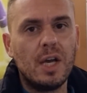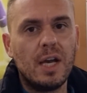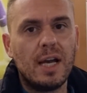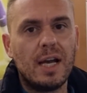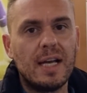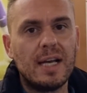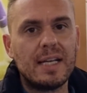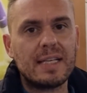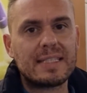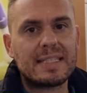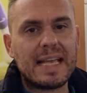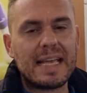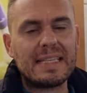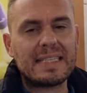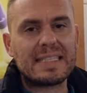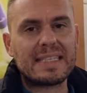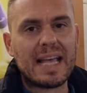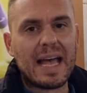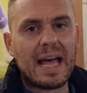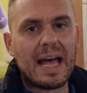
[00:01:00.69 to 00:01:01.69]
eh,
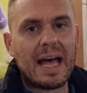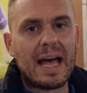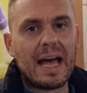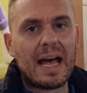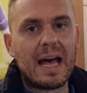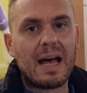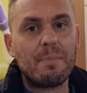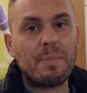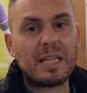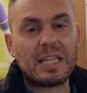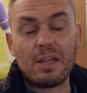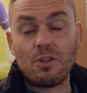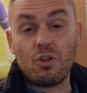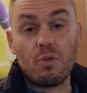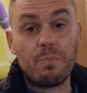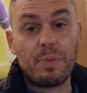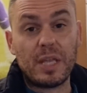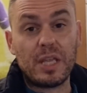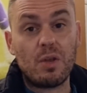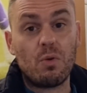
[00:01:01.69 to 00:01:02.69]
senza, mettendo
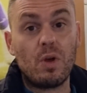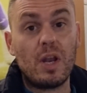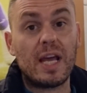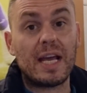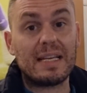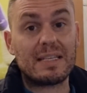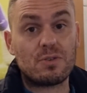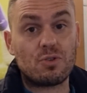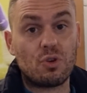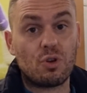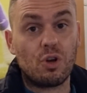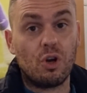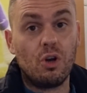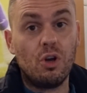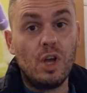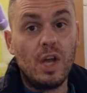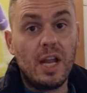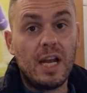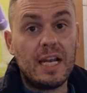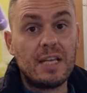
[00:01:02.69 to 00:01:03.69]
in piedi quelle che sono
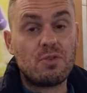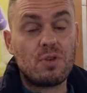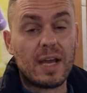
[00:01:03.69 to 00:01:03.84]
le